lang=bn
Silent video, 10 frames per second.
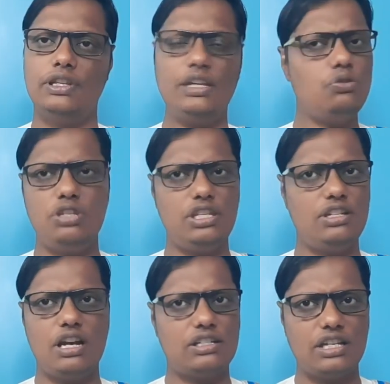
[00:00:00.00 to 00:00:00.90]
একটু জেদ
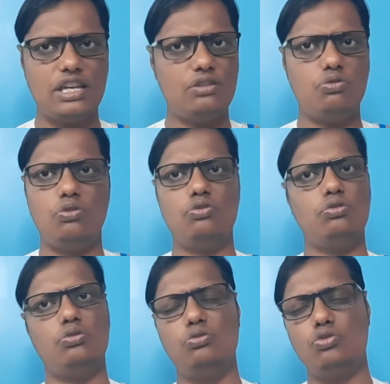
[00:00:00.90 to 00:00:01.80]
রাগটাকে একটু
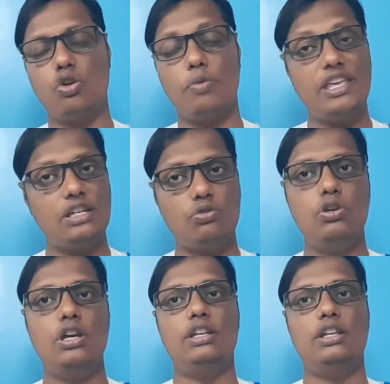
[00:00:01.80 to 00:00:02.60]
কন্ট্রোল করুন সবাই একটু